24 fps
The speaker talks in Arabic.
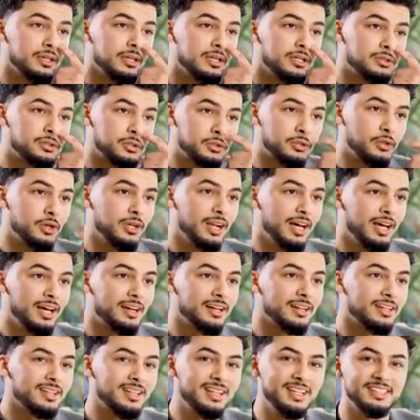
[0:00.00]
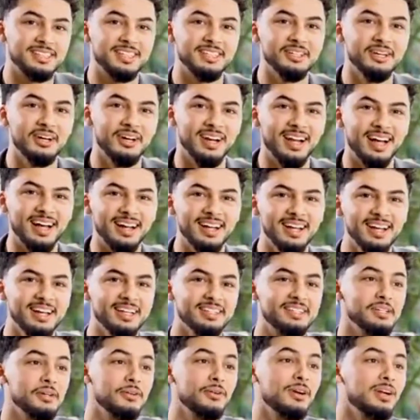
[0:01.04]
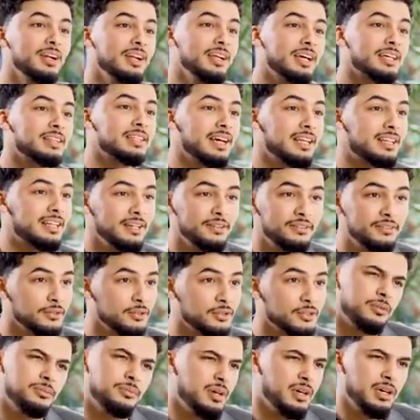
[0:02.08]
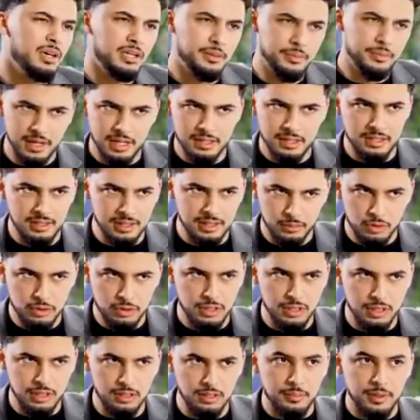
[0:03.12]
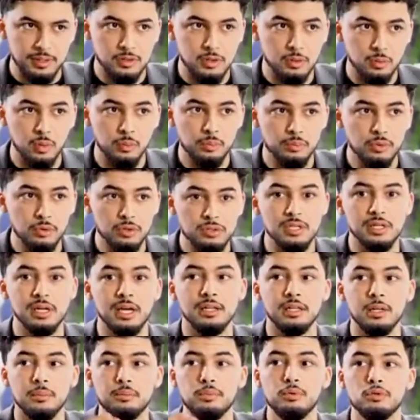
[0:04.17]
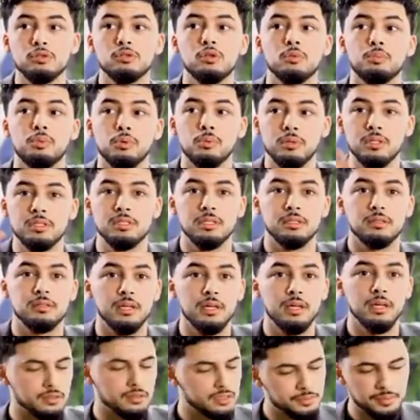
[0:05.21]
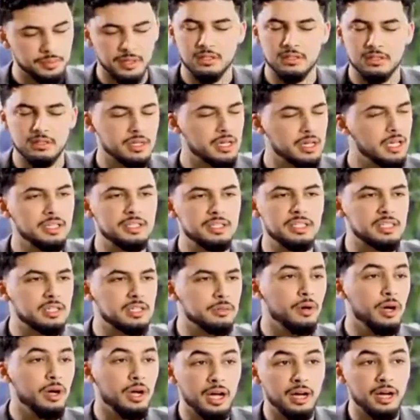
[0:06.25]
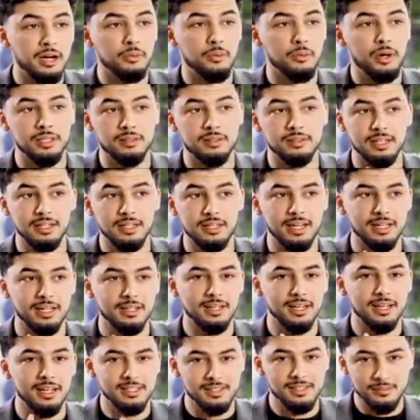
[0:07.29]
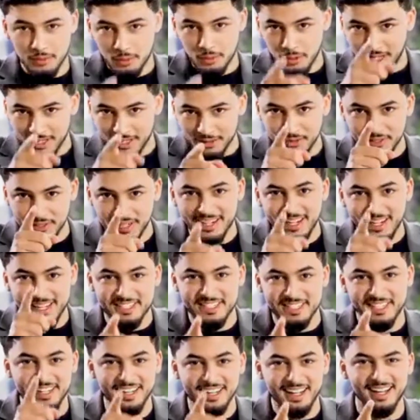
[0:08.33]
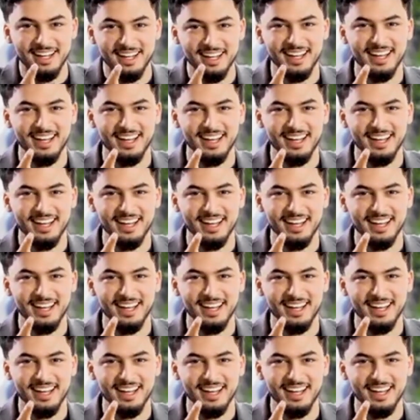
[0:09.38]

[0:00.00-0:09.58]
2 دولار 3 دولار تيقولوا لي طاحت لي الفلوس مي انا ما كانش عندي مشكل باسكو مون بيو سي غاني بلوس دو بوبليسيتي صبرت كاين اللي تيجي عقل واحد طلياني سميتو انطوني كاشيلا